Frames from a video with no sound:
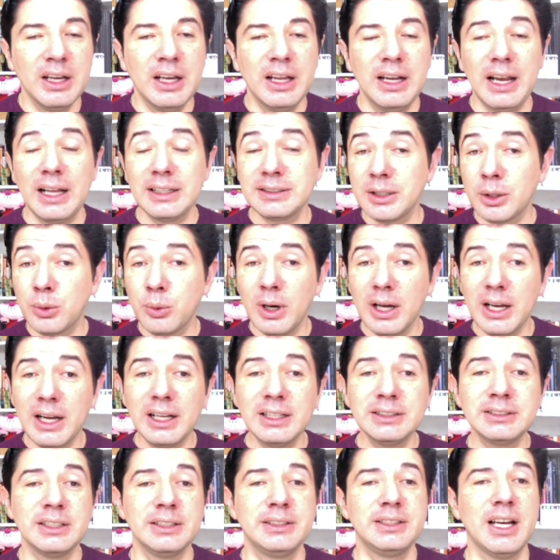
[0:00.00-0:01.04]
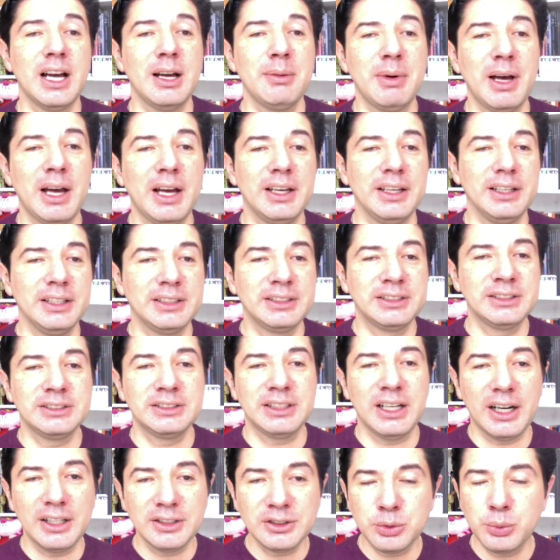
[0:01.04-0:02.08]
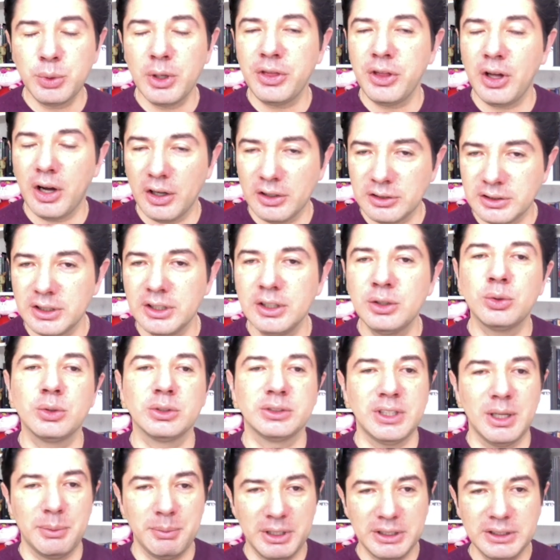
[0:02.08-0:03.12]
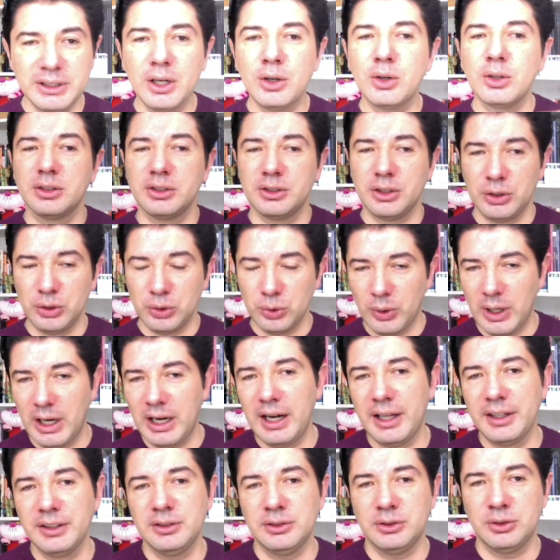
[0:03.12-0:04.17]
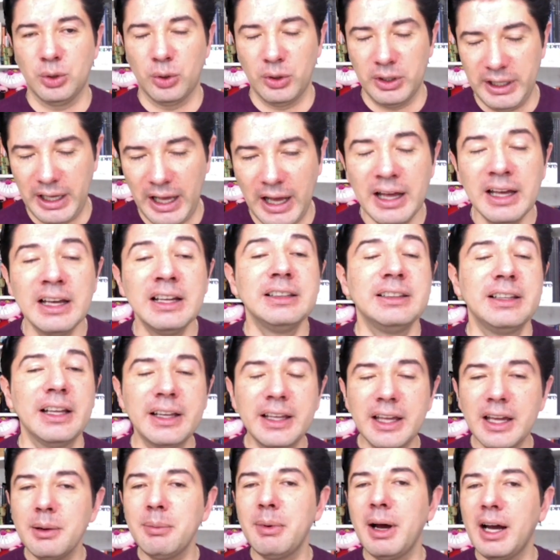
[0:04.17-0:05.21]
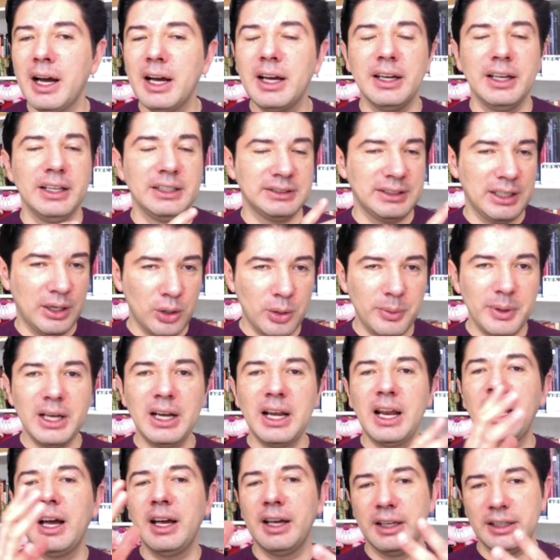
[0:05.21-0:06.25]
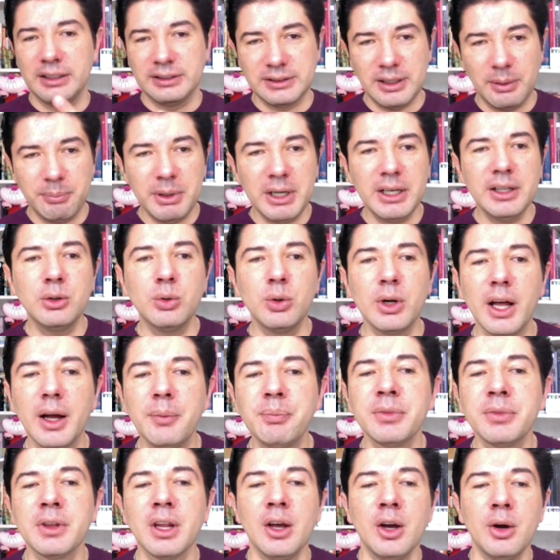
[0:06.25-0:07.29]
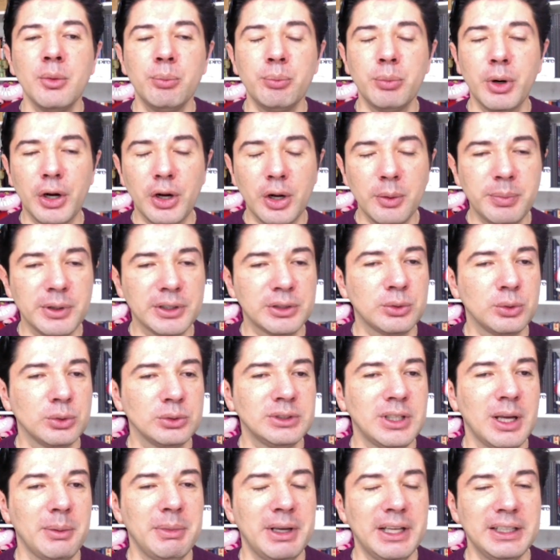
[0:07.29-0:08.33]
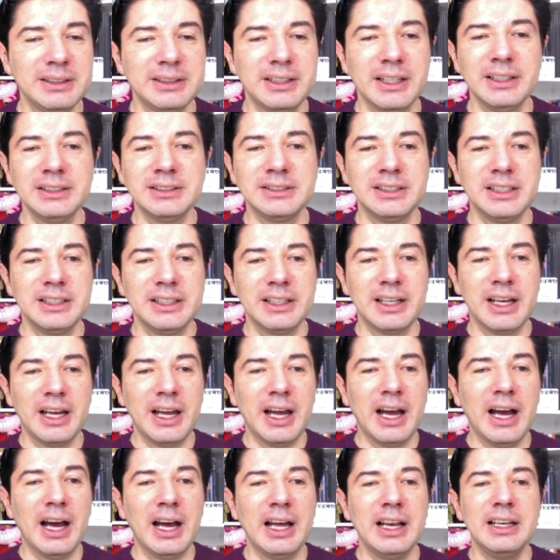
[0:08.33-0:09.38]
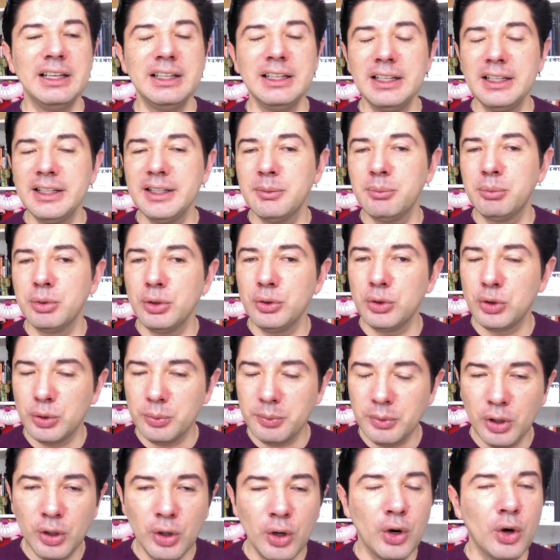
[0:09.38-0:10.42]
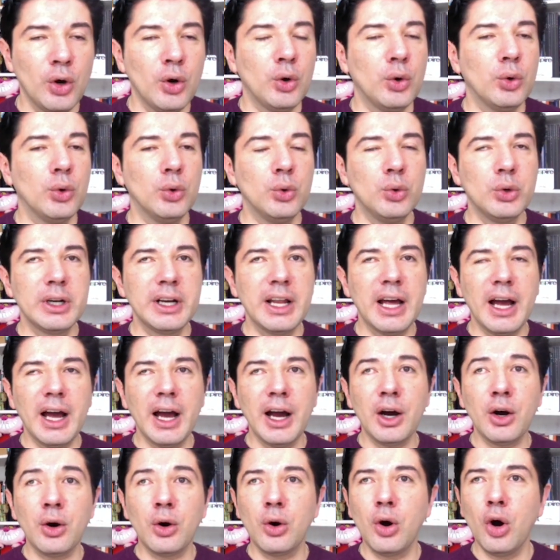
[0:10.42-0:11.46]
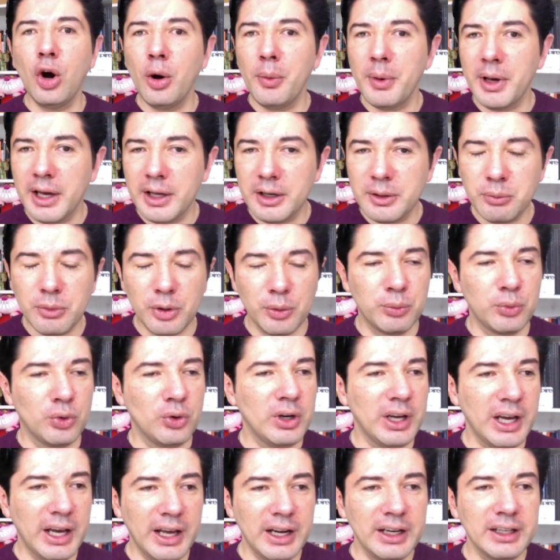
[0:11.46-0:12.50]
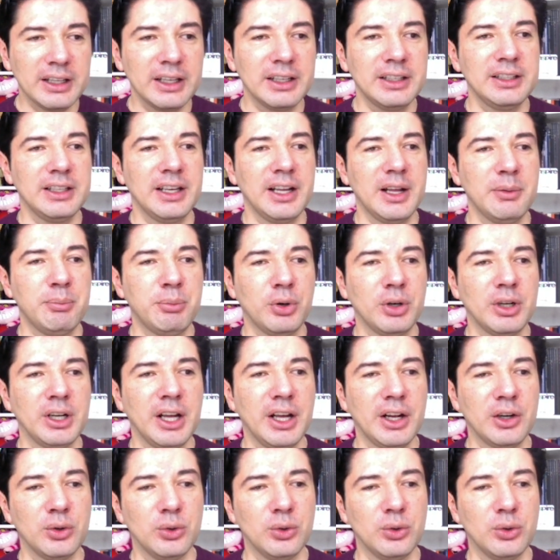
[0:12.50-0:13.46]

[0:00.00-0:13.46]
La secuela se llama It Starts With Us y justamente continúa la historia. ¿De qué va esta novela, esta película? Bueno, pues justamente sigue a Lily Bloom, una joven mujer que quiere poner